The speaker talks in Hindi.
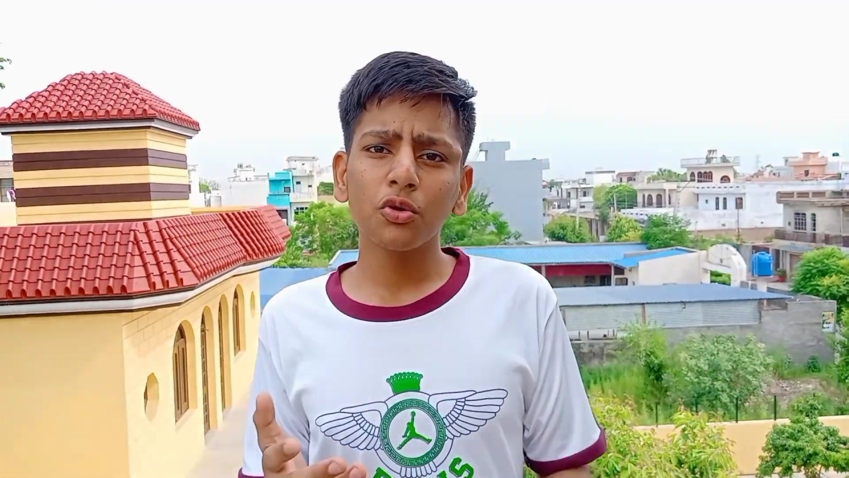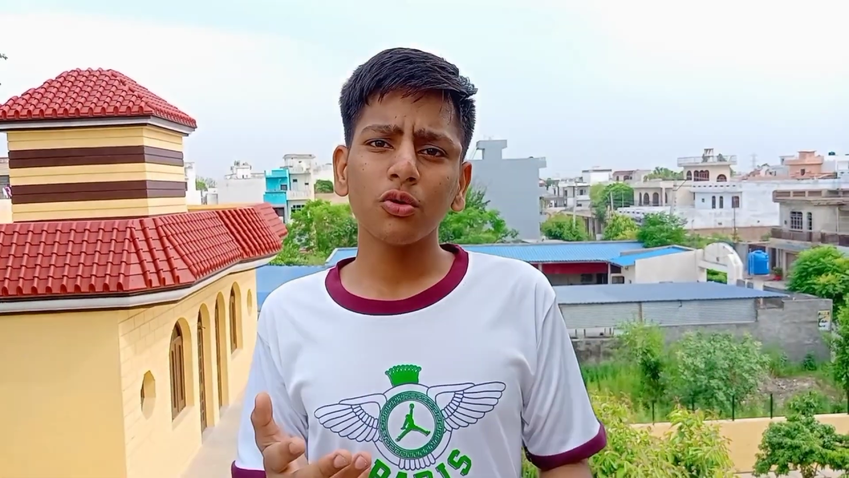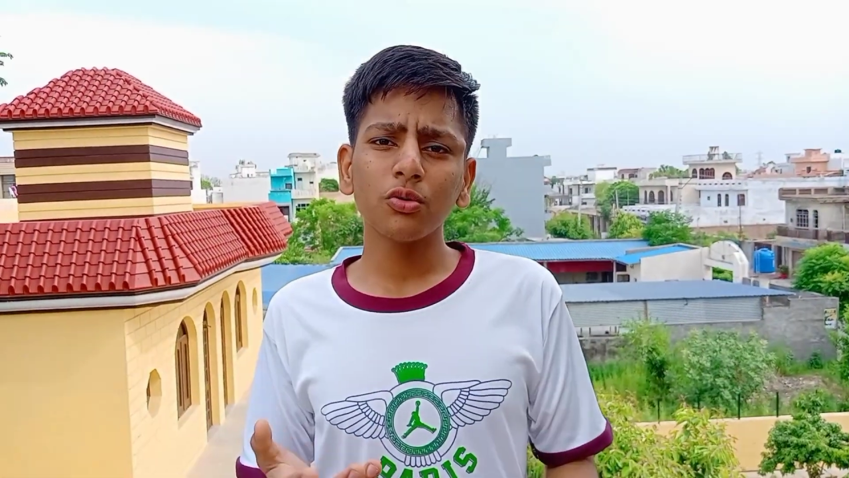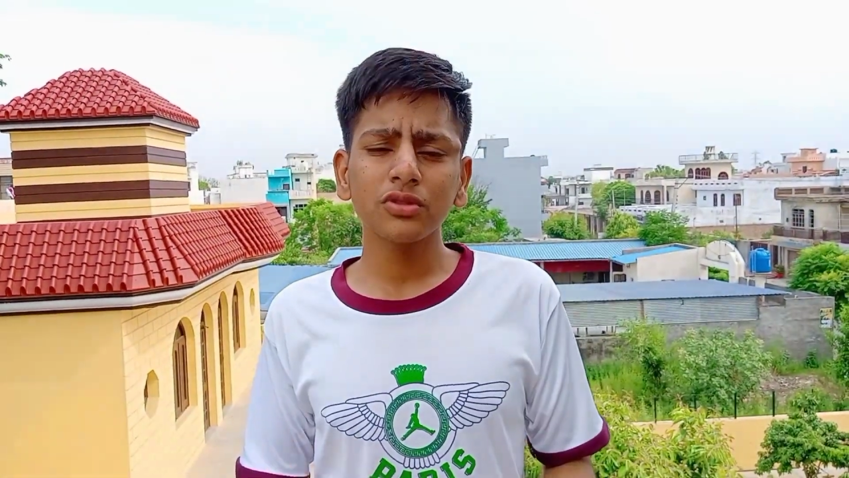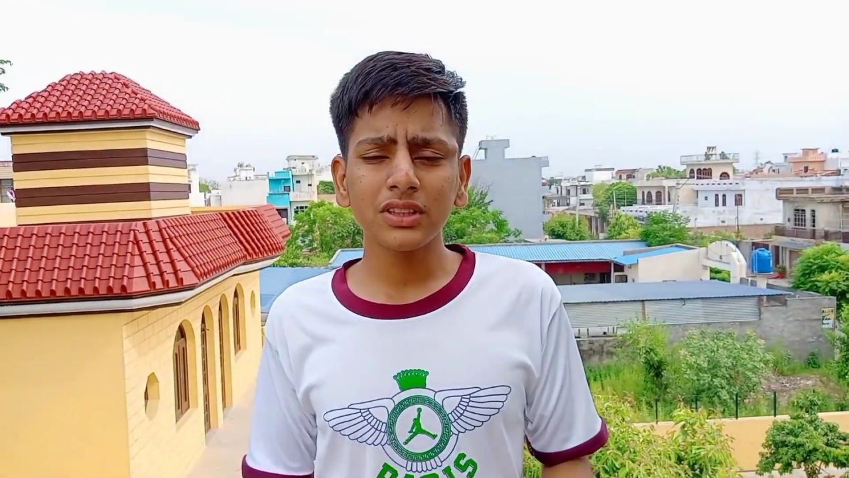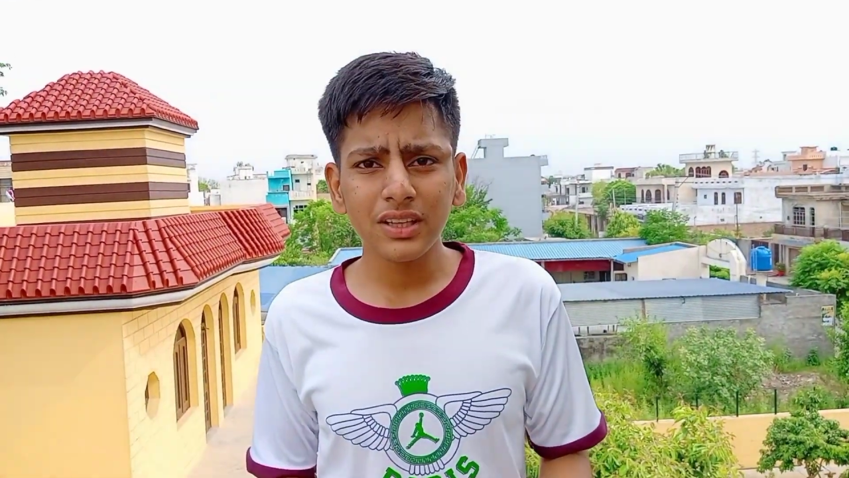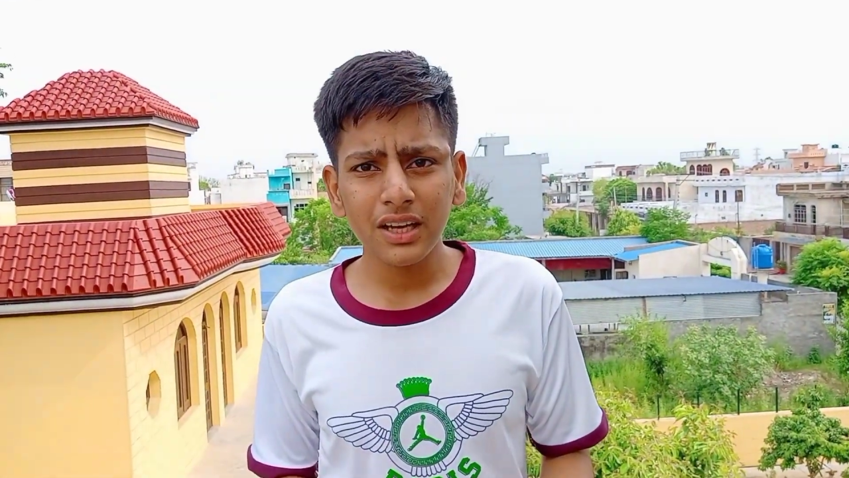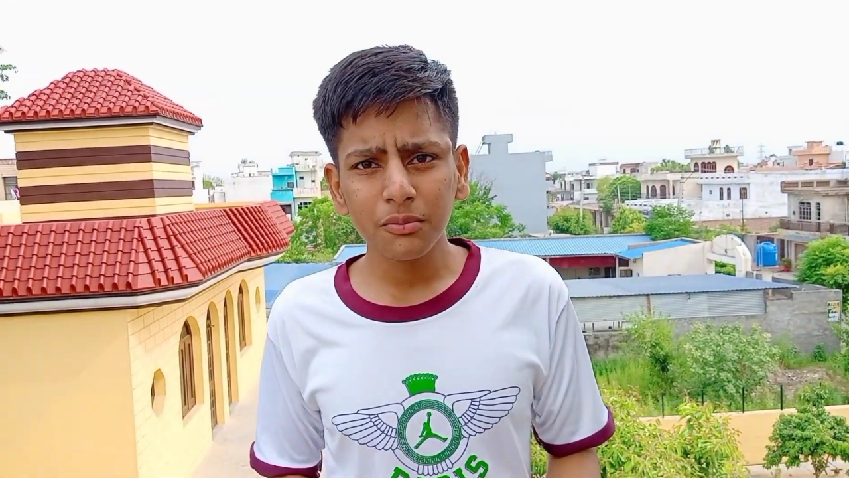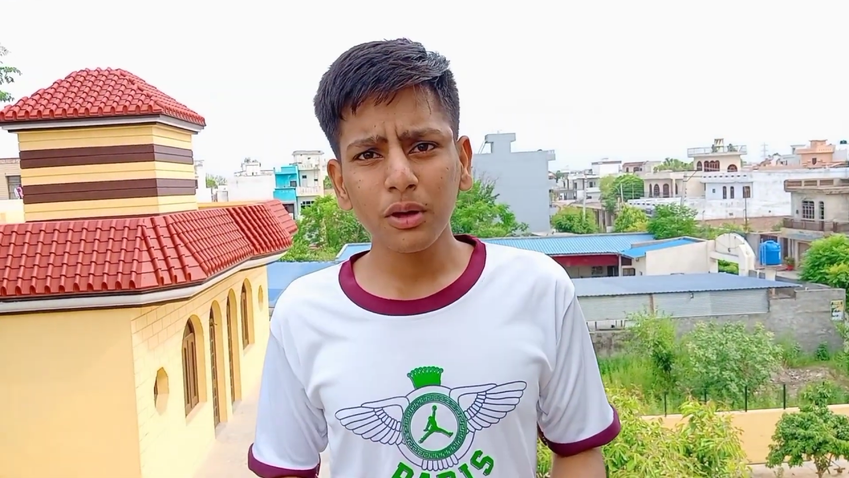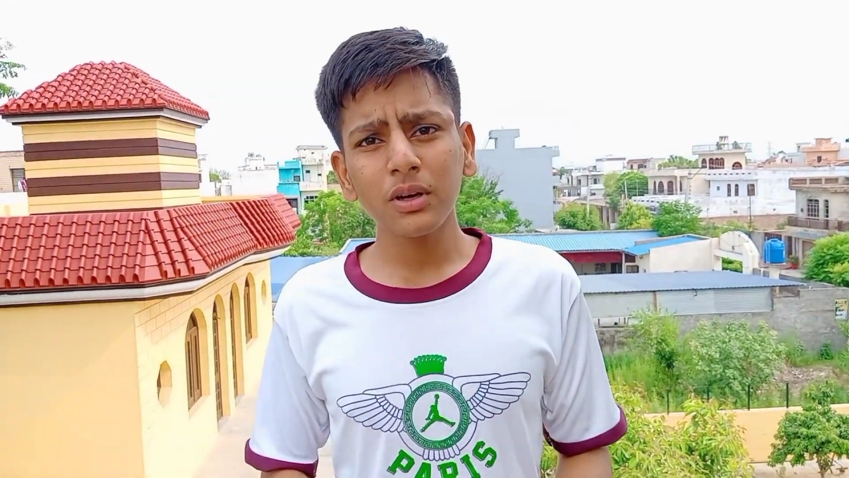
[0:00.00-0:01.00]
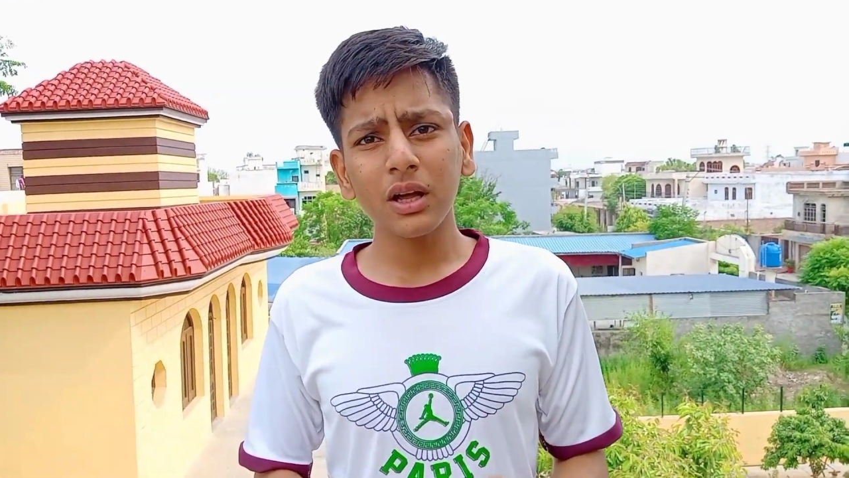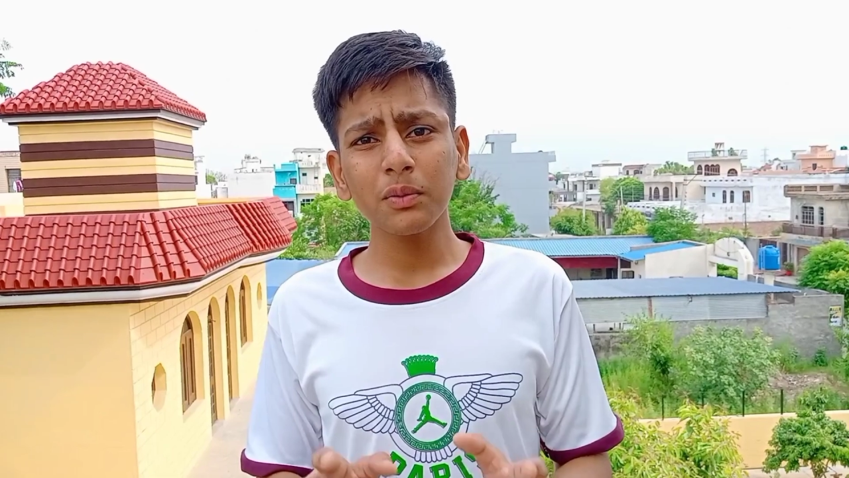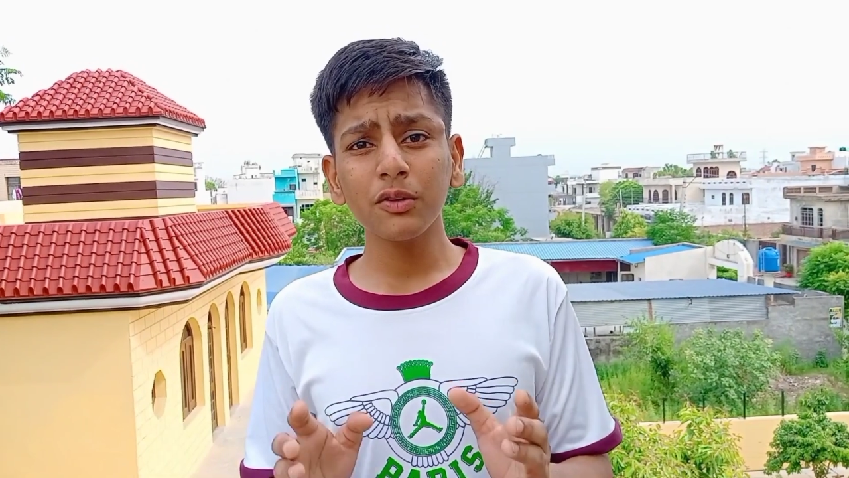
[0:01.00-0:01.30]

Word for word: सो उसके साथ भाई बट